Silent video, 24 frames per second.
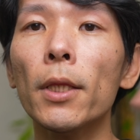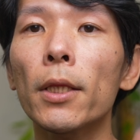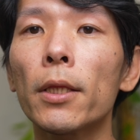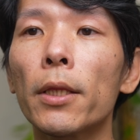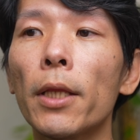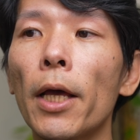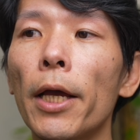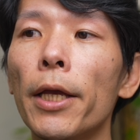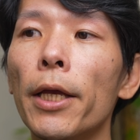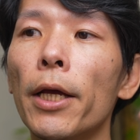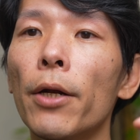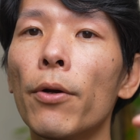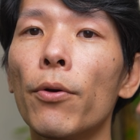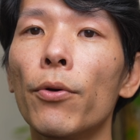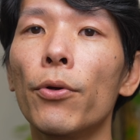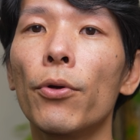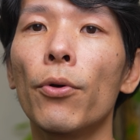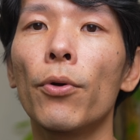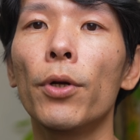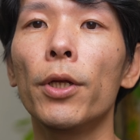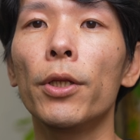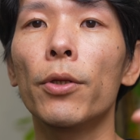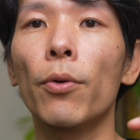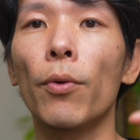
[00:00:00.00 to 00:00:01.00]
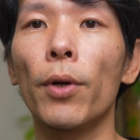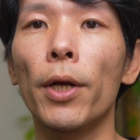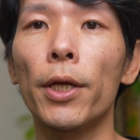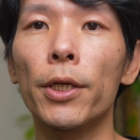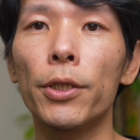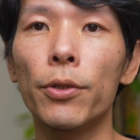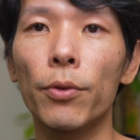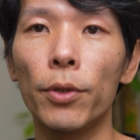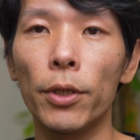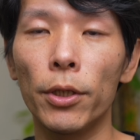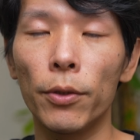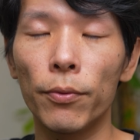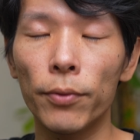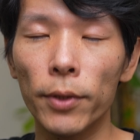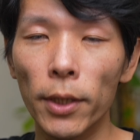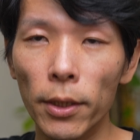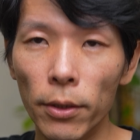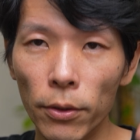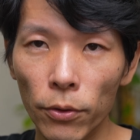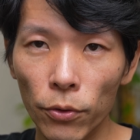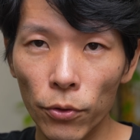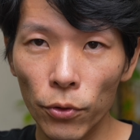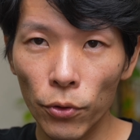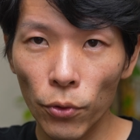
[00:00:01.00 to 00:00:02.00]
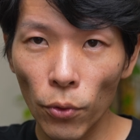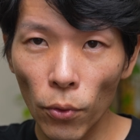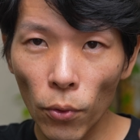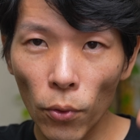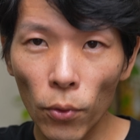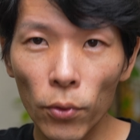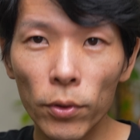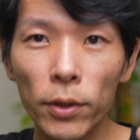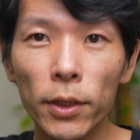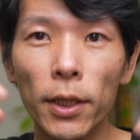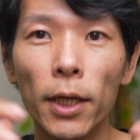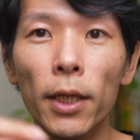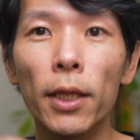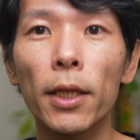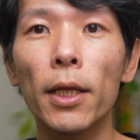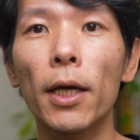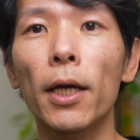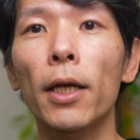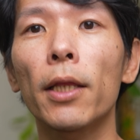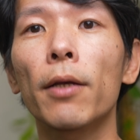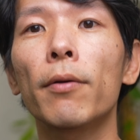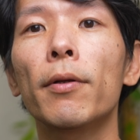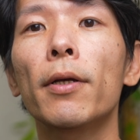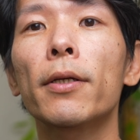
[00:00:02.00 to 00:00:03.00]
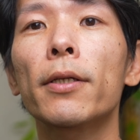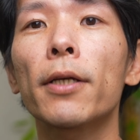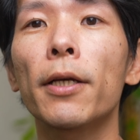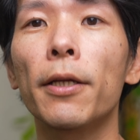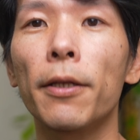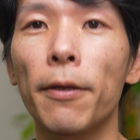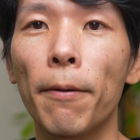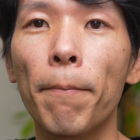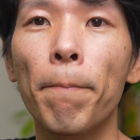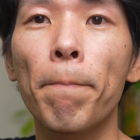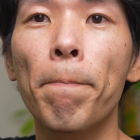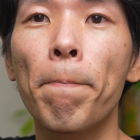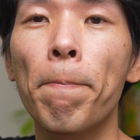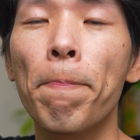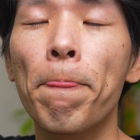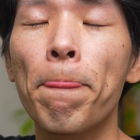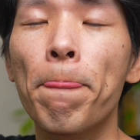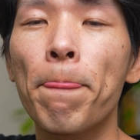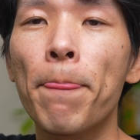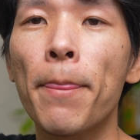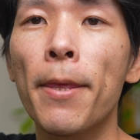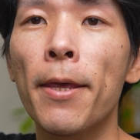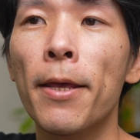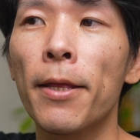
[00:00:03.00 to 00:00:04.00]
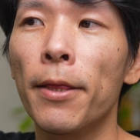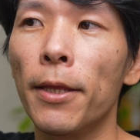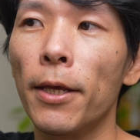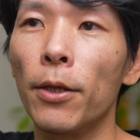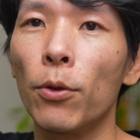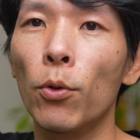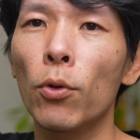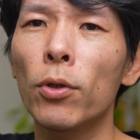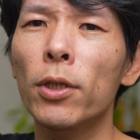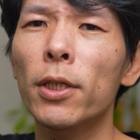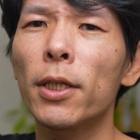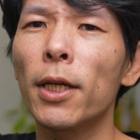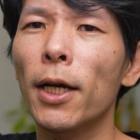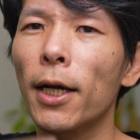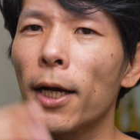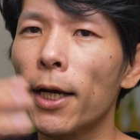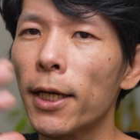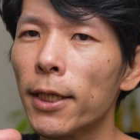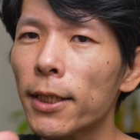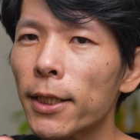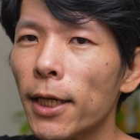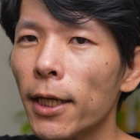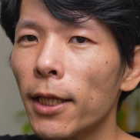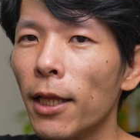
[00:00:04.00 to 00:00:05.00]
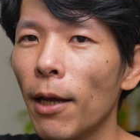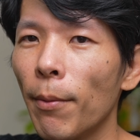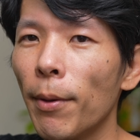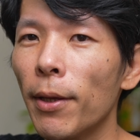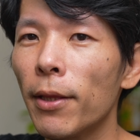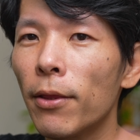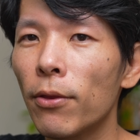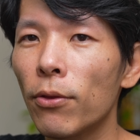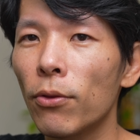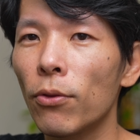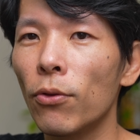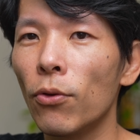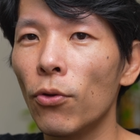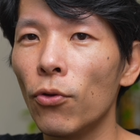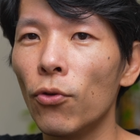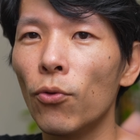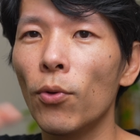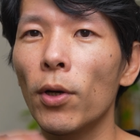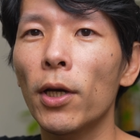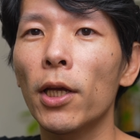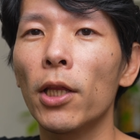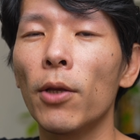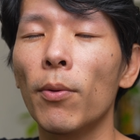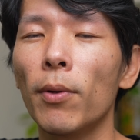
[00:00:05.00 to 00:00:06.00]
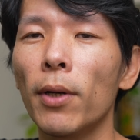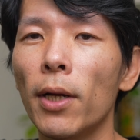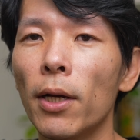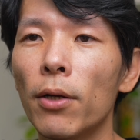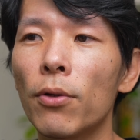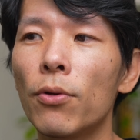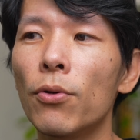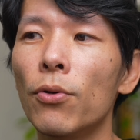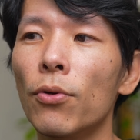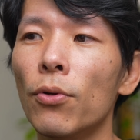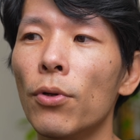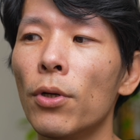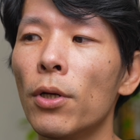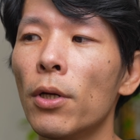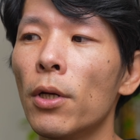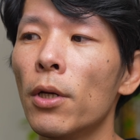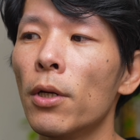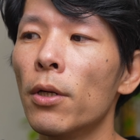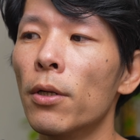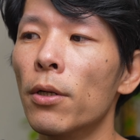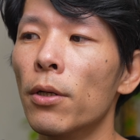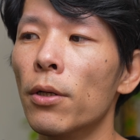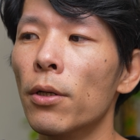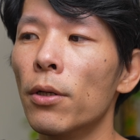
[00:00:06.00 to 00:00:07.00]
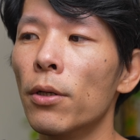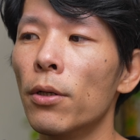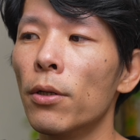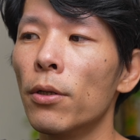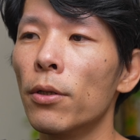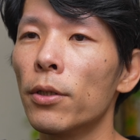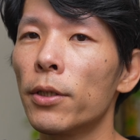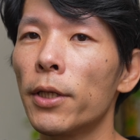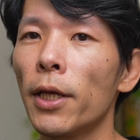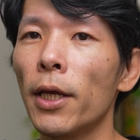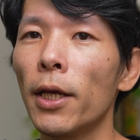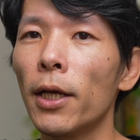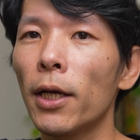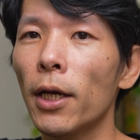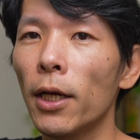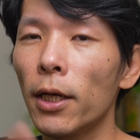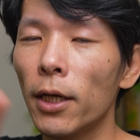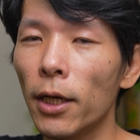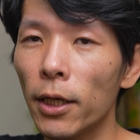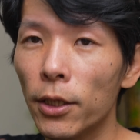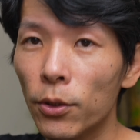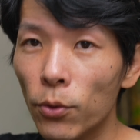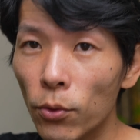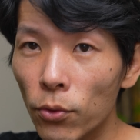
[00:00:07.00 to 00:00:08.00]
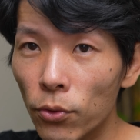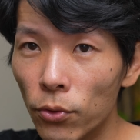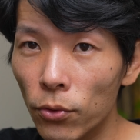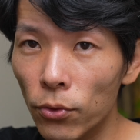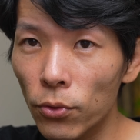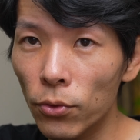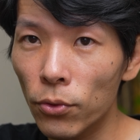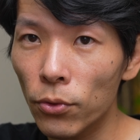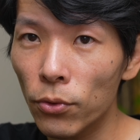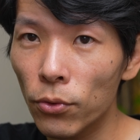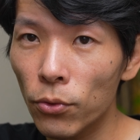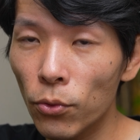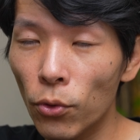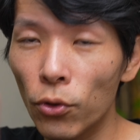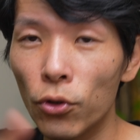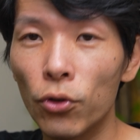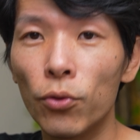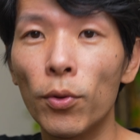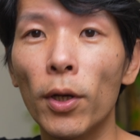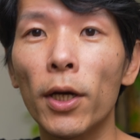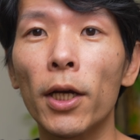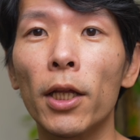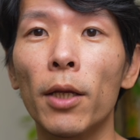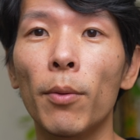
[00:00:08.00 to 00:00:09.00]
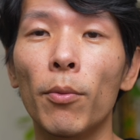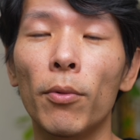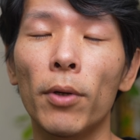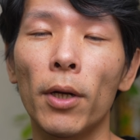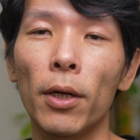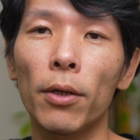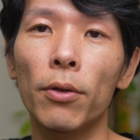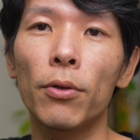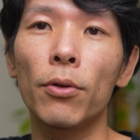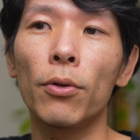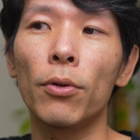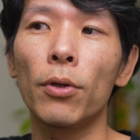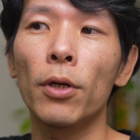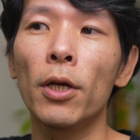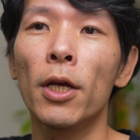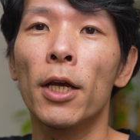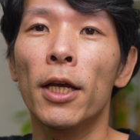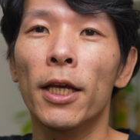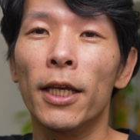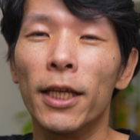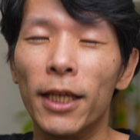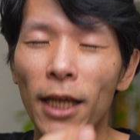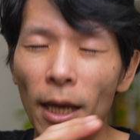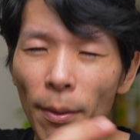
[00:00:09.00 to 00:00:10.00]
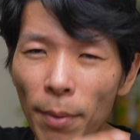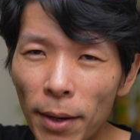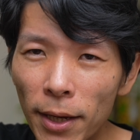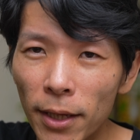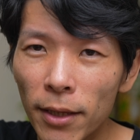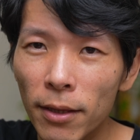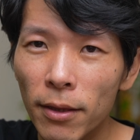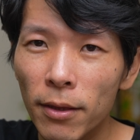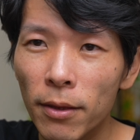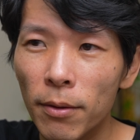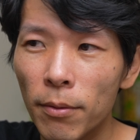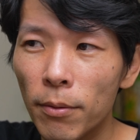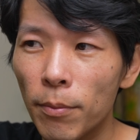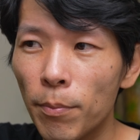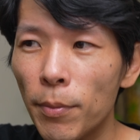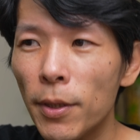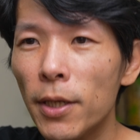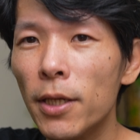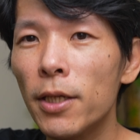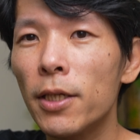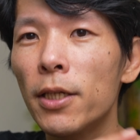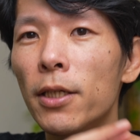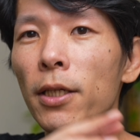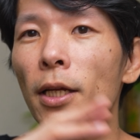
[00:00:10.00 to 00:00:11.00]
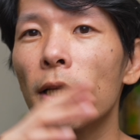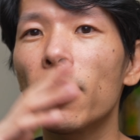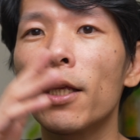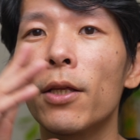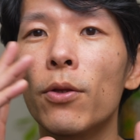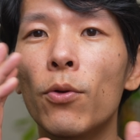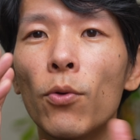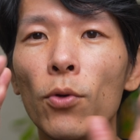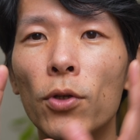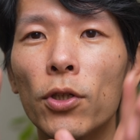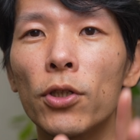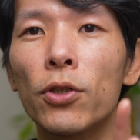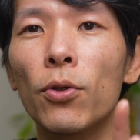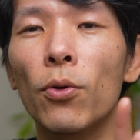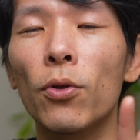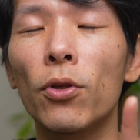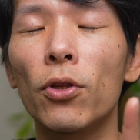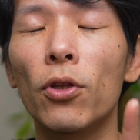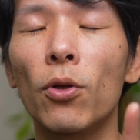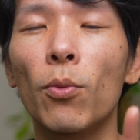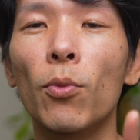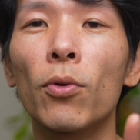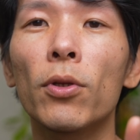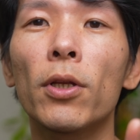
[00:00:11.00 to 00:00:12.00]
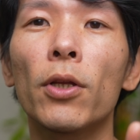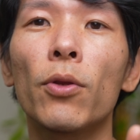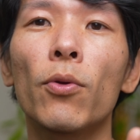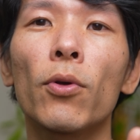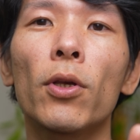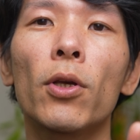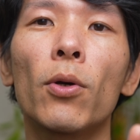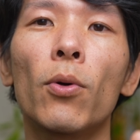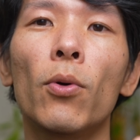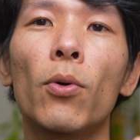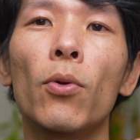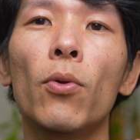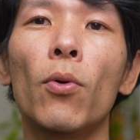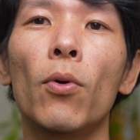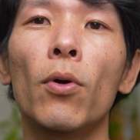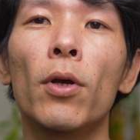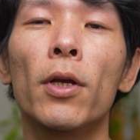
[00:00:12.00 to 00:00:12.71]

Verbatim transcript: タイヤの両輪と同じように、両方使ってあげてくださいね。ねどちらかしかダメというわけではなく、正解が一つというわけでもなく、やばいピンチになったらどうしようって思った時ほど、